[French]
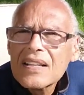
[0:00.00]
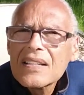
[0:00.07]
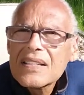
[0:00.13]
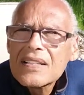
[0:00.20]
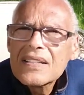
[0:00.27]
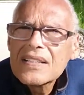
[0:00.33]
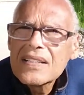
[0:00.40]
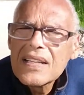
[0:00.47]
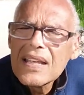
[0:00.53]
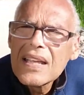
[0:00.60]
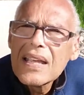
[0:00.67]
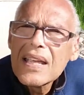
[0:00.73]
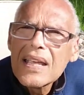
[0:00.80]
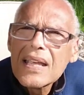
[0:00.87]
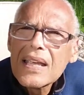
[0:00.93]

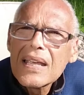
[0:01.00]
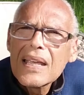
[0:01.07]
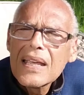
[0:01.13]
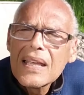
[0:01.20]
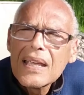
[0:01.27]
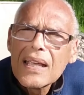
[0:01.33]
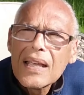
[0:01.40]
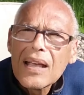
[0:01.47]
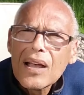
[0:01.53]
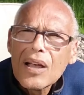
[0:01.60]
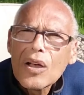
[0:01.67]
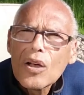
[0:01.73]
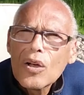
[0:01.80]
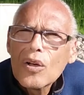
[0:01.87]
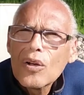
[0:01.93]
C'est
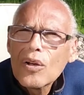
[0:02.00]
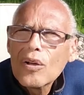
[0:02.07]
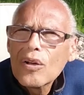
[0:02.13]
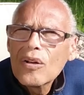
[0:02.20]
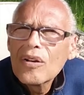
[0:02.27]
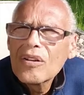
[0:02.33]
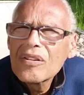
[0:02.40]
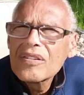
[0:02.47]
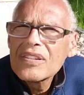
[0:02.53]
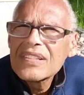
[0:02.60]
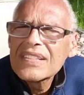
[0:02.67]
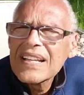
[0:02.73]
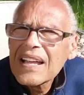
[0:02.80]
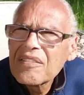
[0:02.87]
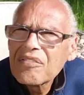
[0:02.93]
euh,
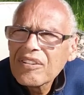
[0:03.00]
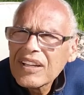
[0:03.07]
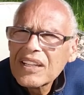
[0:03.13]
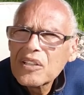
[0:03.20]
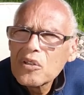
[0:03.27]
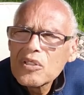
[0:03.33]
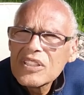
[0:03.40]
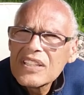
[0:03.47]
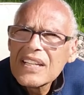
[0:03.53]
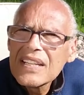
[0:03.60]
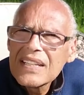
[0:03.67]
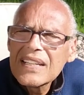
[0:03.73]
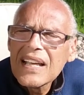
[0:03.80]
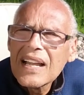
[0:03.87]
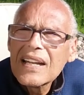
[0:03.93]
aussi
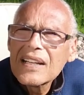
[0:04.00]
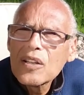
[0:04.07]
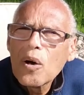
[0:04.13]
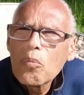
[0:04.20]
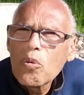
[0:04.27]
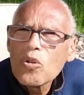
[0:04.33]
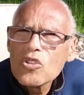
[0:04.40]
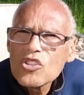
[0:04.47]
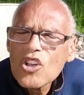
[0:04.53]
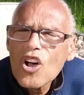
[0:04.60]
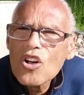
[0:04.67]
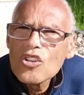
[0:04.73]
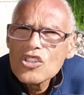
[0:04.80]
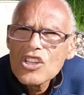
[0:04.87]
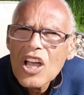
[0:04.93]
qui allait dans mon
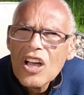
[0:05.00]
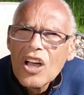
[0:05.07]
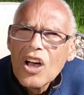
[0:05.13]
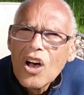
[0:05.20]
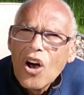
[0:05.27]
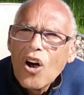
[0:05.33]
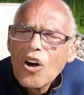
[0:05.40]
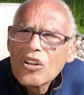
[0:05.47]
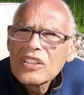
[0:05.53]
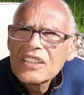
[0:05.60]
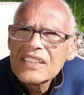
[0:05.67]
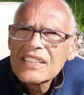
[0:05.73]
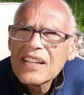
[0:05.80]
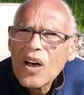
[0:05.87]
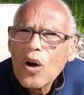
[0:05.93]
sens en
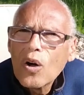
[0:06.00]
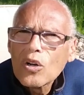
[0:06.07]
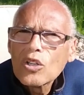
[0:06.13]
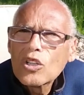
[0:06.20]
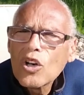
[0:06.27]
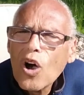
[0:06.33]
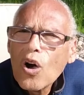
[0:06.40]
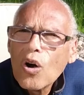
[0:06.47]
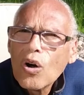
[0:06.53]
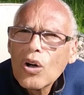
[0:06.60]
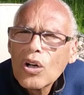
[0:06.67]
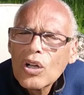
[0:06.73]
disant quand